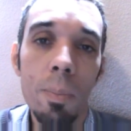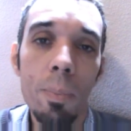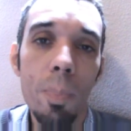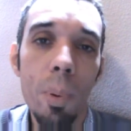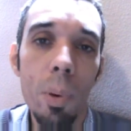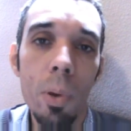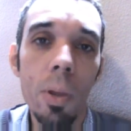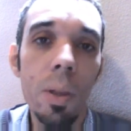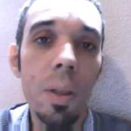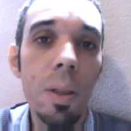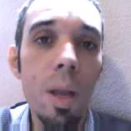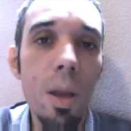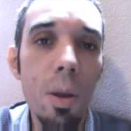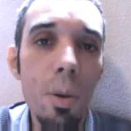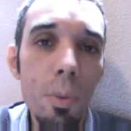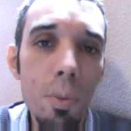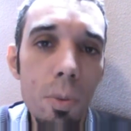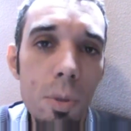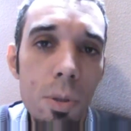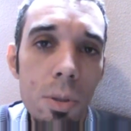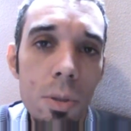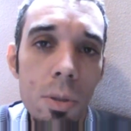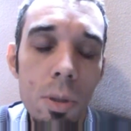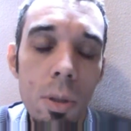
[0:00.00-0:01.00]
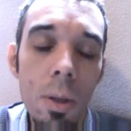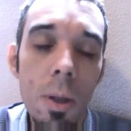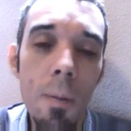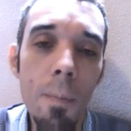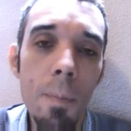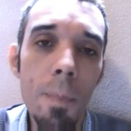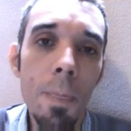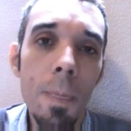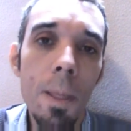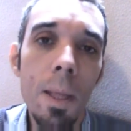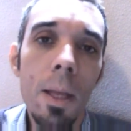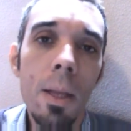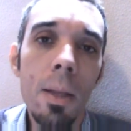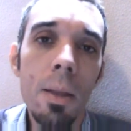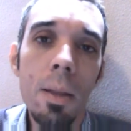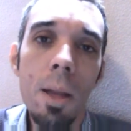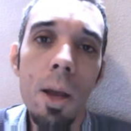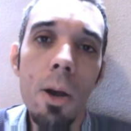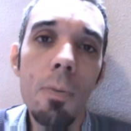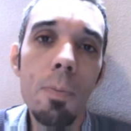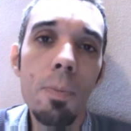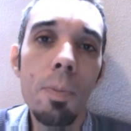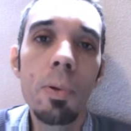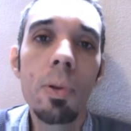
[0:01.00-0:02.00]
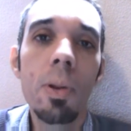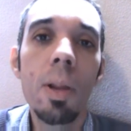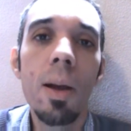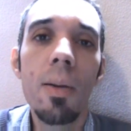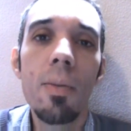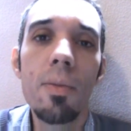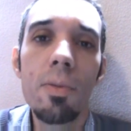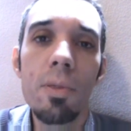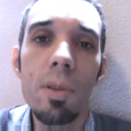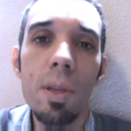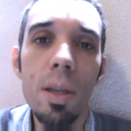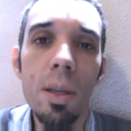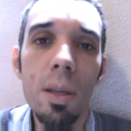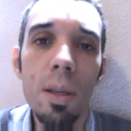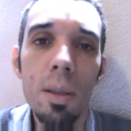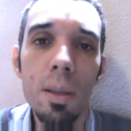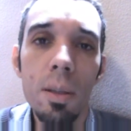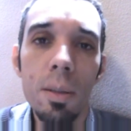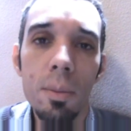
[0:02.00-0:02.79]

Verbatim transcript: por Deus, não por Davi.